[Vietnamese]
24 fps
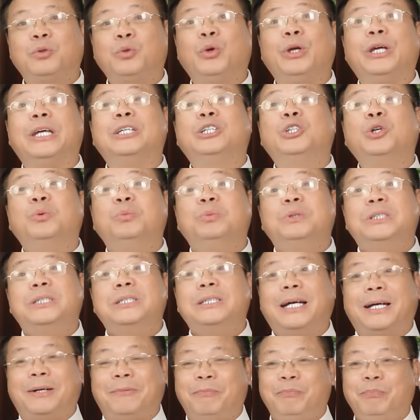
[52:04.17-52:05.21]
thủy chung
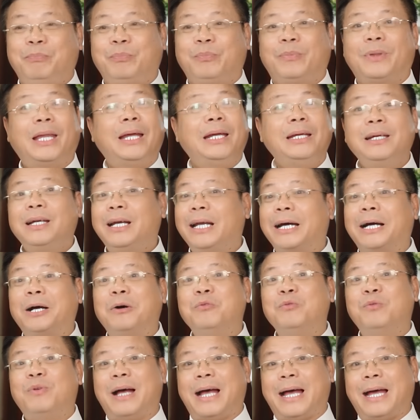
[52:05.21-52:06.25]
chứ ạ. Thế nhưng lại
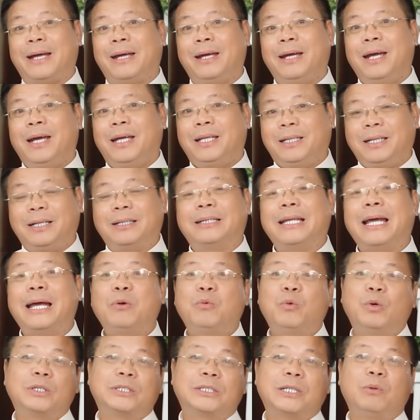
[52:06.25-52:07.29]
không phải. Thực tế
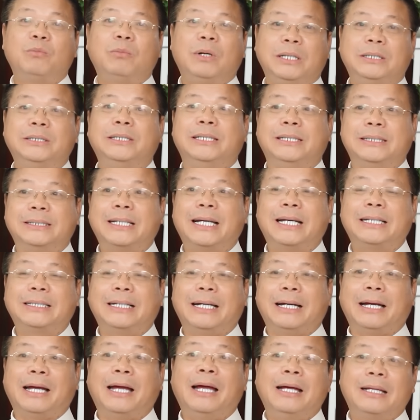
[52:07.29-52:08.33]
cuộc sống lại chỉ ra
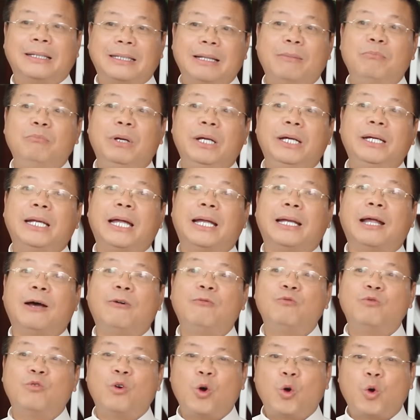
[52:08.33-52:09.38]
rằng tâm lý đàn
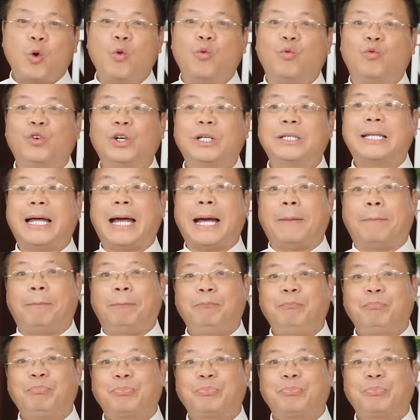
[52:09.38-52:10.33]
ông vô cùng phức tạp.